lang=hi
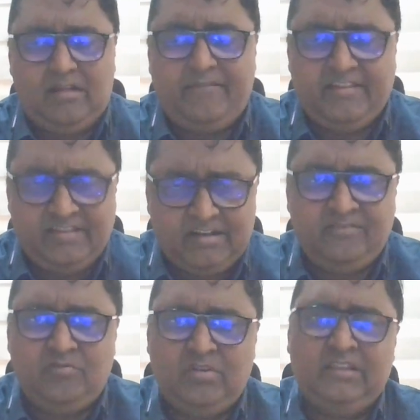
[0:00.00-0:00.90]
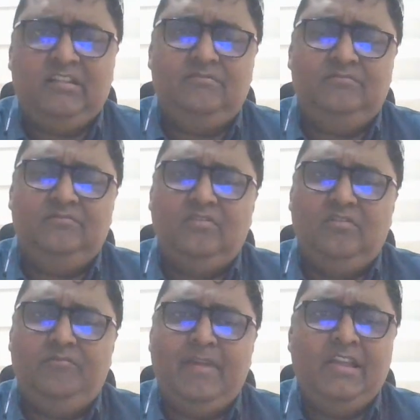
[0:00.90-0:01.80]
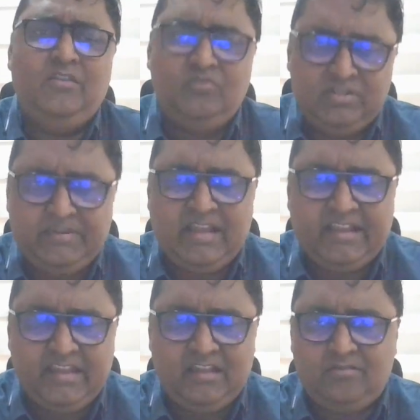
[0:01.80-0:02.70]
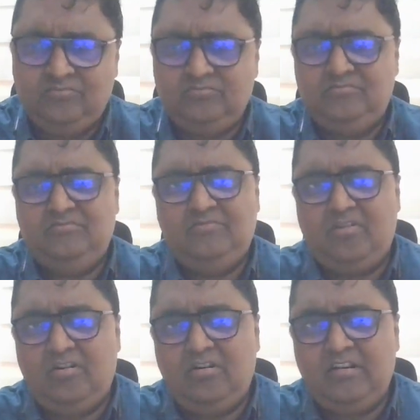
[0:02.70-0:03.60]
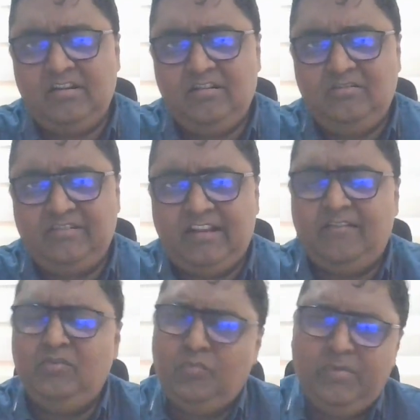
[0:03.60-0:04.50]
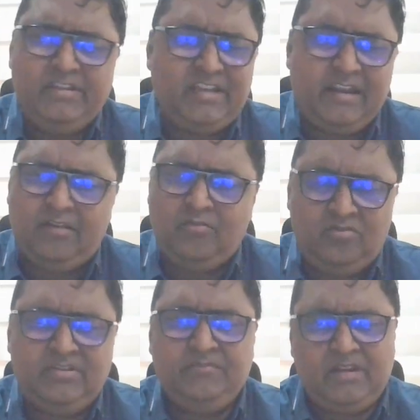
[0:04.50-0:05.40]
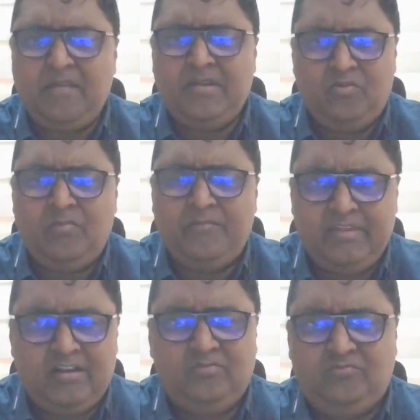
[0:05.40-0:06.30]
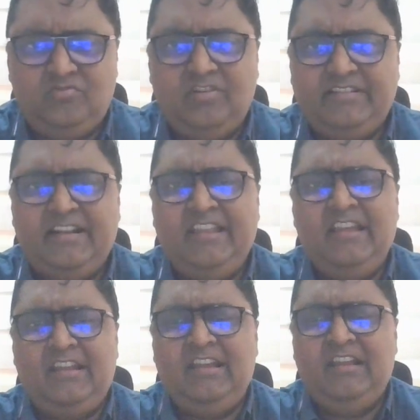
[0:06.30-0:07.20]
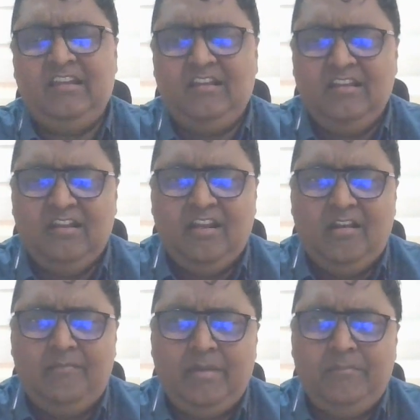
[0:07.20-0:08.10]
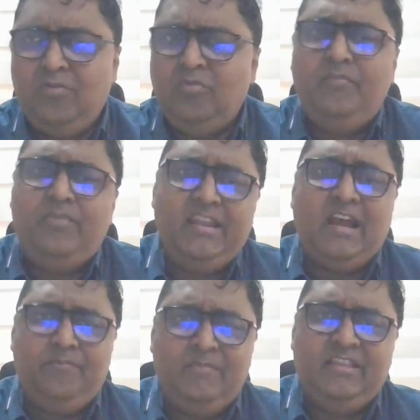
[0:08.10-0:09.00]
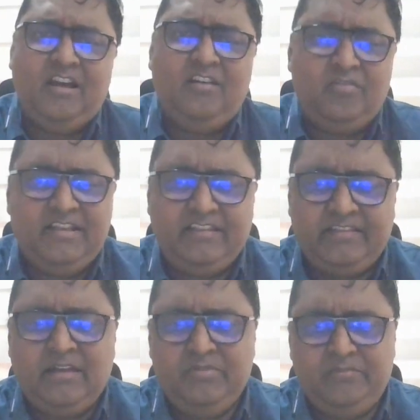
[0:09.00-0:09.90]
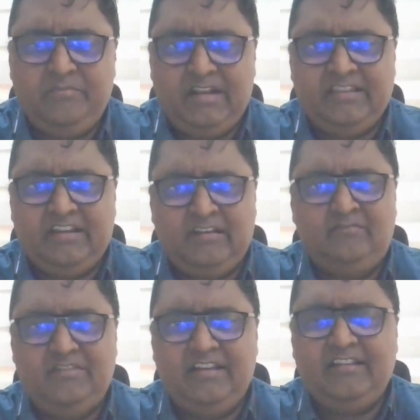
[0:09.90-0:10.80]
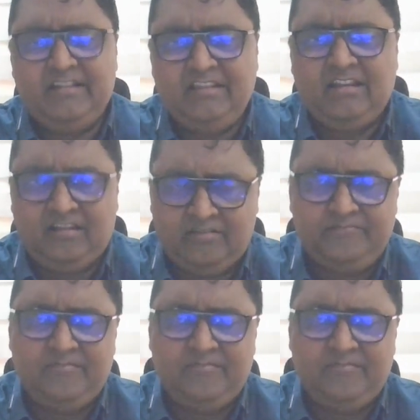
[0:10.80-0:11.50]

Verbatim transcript: काफ़ी अच्छा रन हो रहा था मैं यूएस भी जाके आया हूँ और इसके अलावा दुबई चाइना हांगकॉन्ग सब जगह पे घुमा फिरा हूँ तो ऐसा नहीं है कि मैं बिल्कुल फ्री आदमी था और ये धंधा मुझे मिला था ऐसा नहीं था